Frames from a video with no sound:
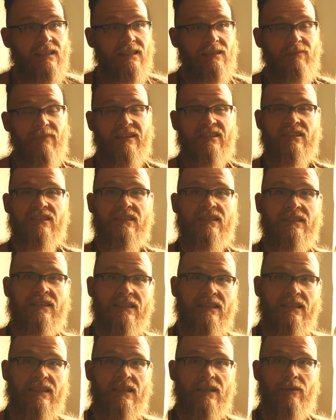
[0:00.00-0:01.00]
die Menschen,
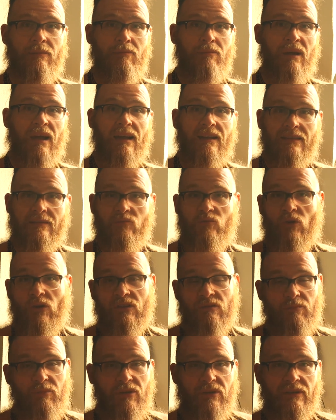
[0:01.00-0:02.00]
die bereits im War
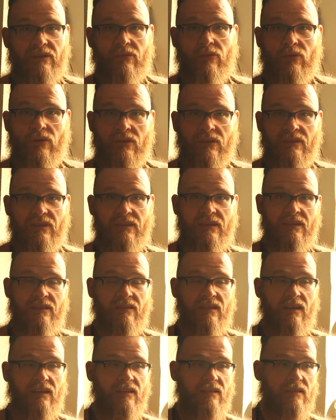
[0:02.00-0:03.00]
Spirit Circle sind,
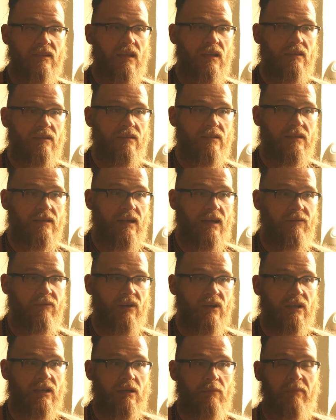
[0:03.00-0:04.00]
das heißt, die
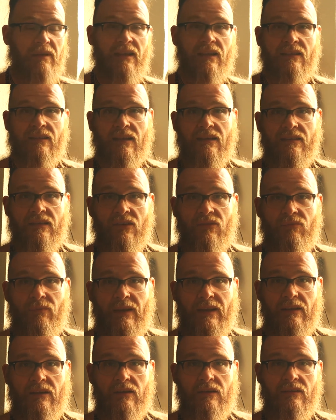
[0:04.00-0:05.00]
einfach ihre Mailadresse auf
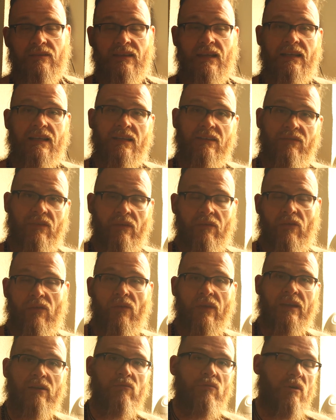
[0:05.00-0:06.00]
meiner Seite
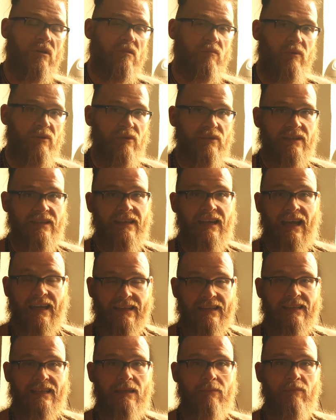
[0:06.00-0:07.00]
www.warspirit.de
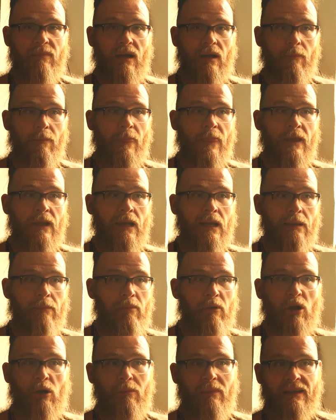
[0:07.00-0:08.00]
eingegeben haben,
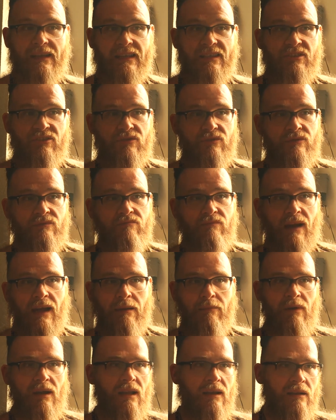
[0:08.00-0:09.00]
bekommen ja jetzt schon
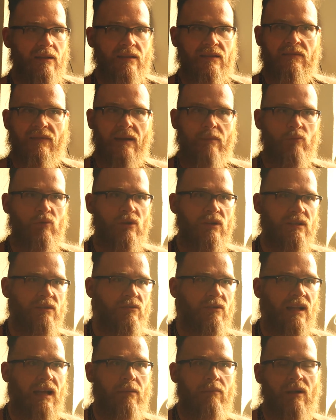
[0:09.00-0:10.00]
einmal alle zwei
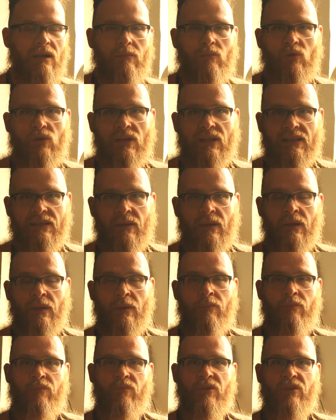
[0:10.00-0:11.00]
Monate oder einmal im Monat
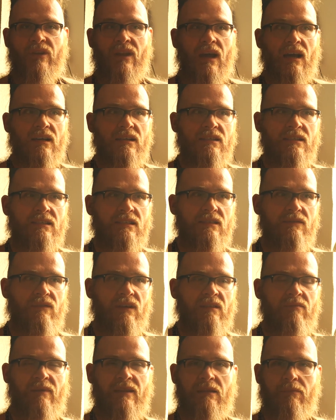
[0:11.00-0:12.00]
eine Nachricht,
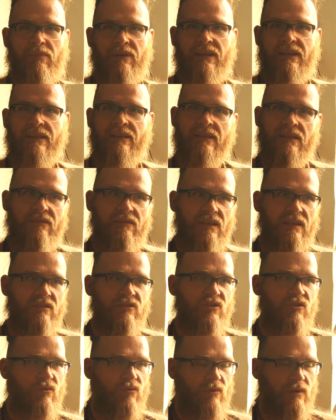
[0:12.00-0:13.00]
was meine Pläne sind, was
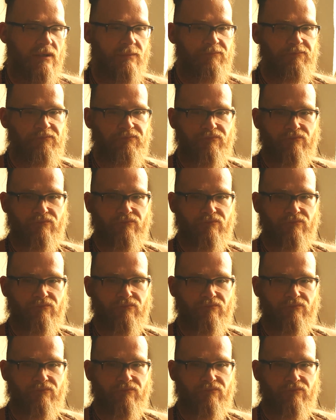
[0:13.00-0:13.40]
ich tue.